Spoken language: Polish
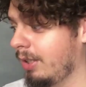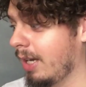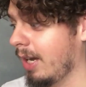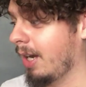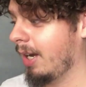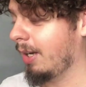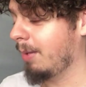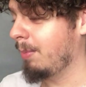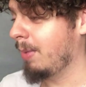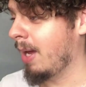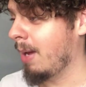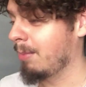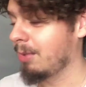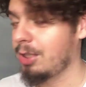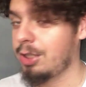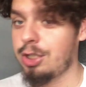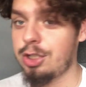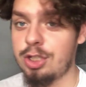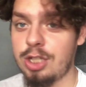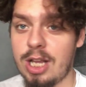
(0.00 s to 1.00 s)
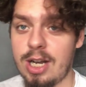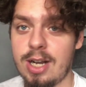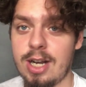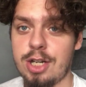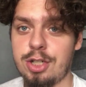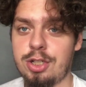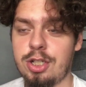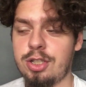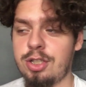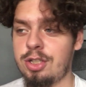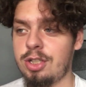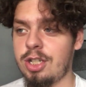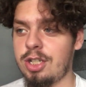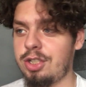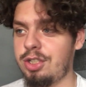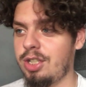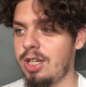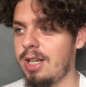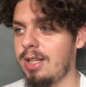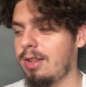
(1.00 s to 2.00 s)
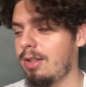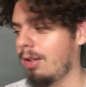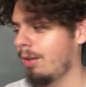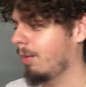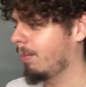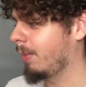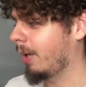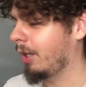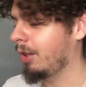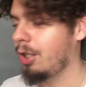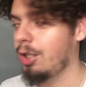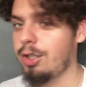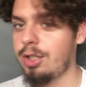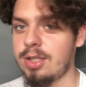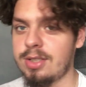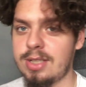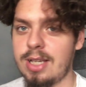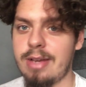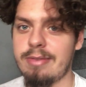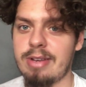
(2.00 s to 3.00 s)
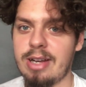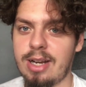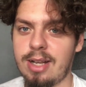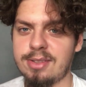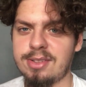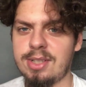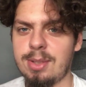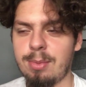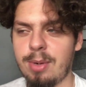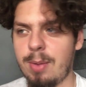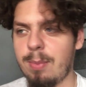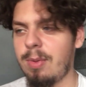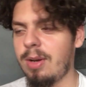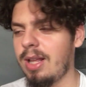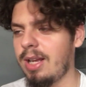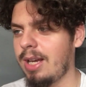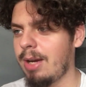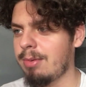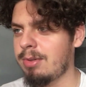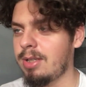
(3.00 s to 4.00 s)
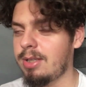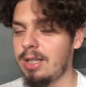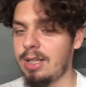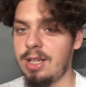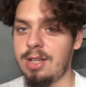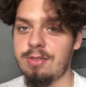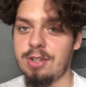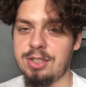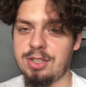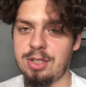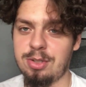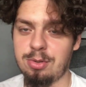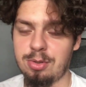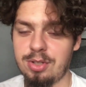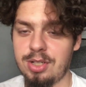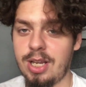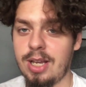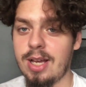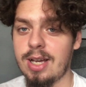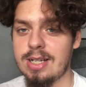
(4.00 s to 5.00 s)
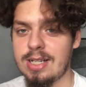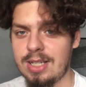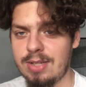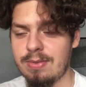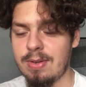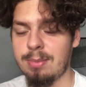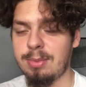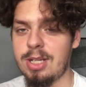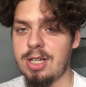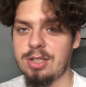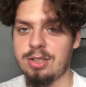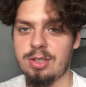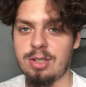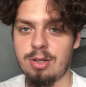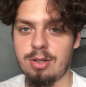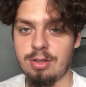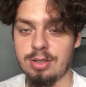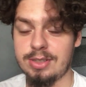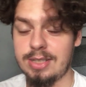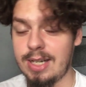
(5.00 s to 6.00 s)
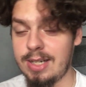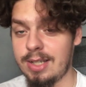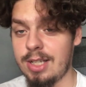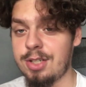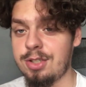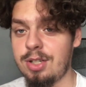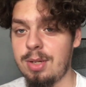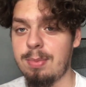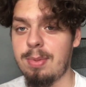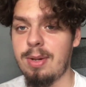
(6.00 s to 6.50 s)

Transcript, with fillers: jak miałem 14-13 lat, to praktycznie całe wakacje moje polegały na takich właśnie turniejach i wam też to serdecznie